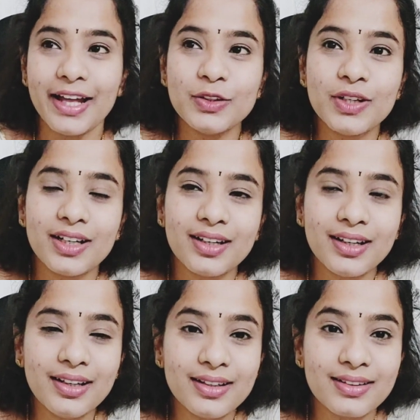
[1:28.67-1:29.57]

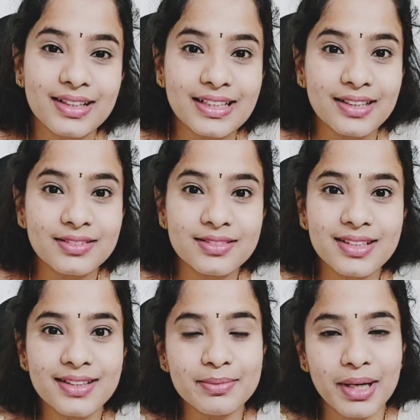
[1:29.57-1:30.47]
ఎందుకంటే
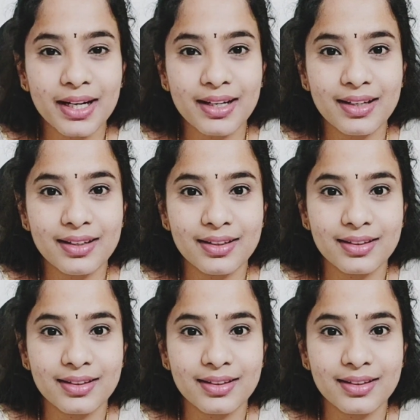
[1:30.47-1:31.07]
ఇదంతా మనకి